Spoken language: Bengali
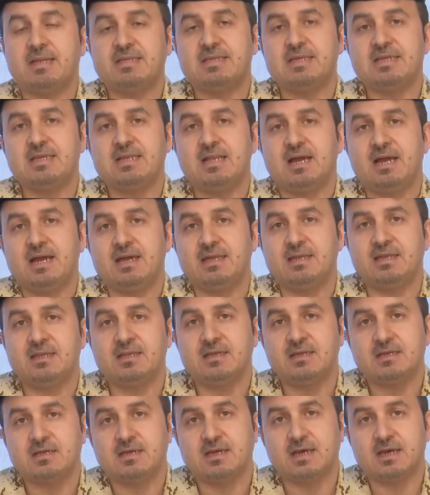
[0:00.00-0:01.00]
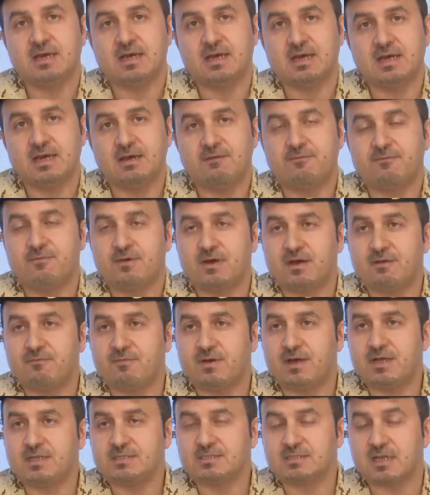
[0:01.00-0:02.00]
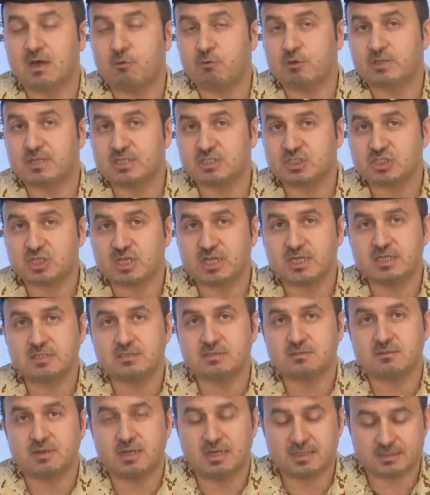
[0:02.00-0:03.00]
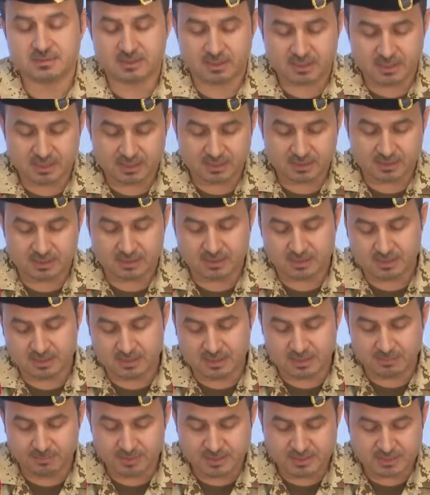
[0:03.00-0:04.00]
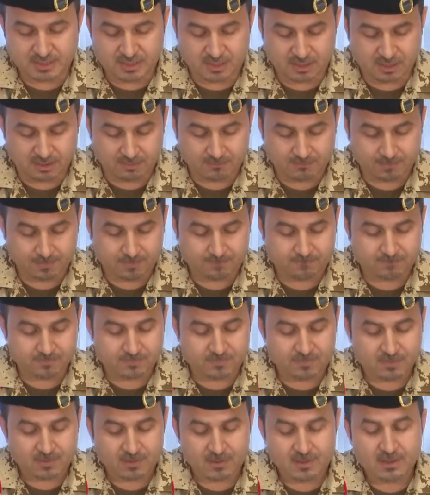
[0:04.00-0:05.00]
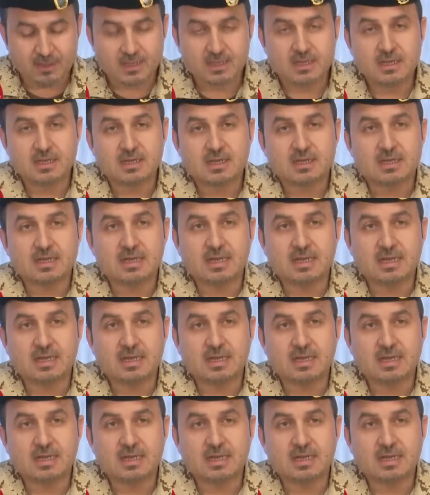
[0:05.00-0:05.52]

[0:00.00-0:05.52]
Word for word: যে কোনো হসপিটালের মাধ্যমে বিএওআর অ্যাপ্লিকেশনের মাধ্যমে আপনার রেজাল্টটা জানাতে পারেন